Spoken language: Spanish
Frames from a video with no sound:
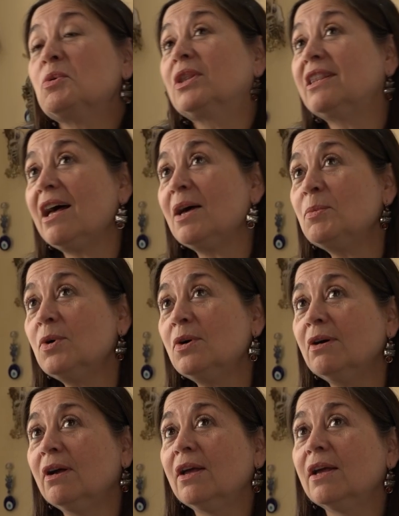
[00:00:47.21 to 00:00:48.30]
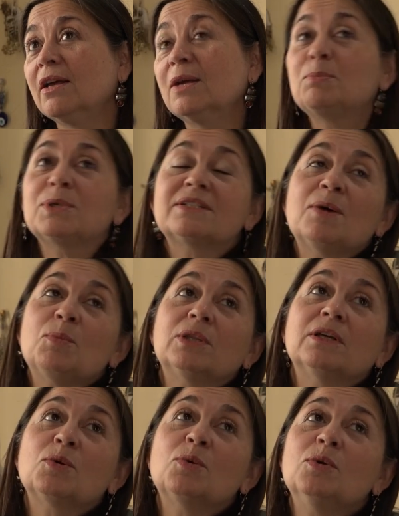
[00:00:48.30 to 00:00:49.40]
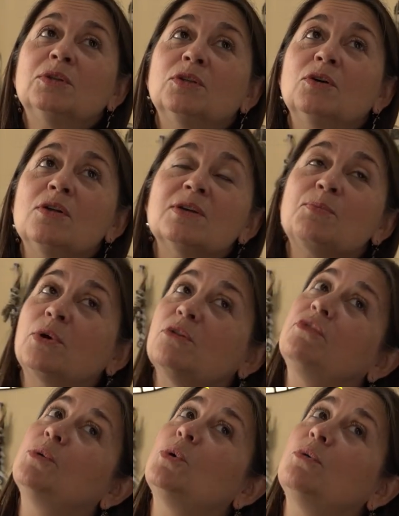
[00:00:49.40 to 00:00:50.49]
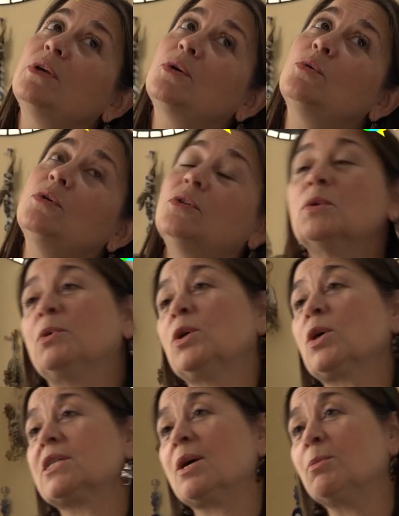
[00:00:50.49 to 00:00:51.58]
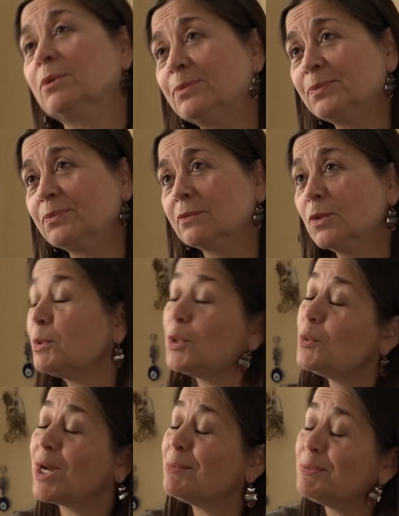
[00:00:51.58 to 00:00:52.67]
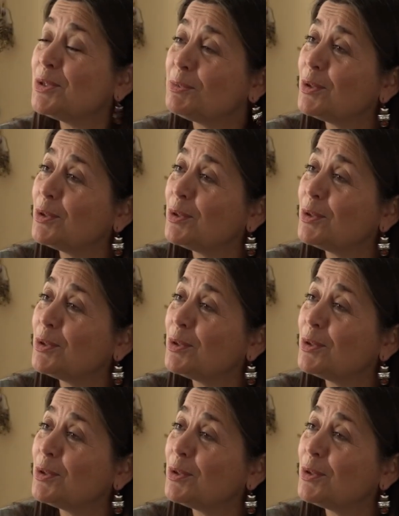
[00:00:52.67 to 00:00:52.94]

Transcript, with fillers: gustamos, empezamos a estar juntos, después nos fuimos a vivir juntos, después nos casamos. No, pero nunca me pidió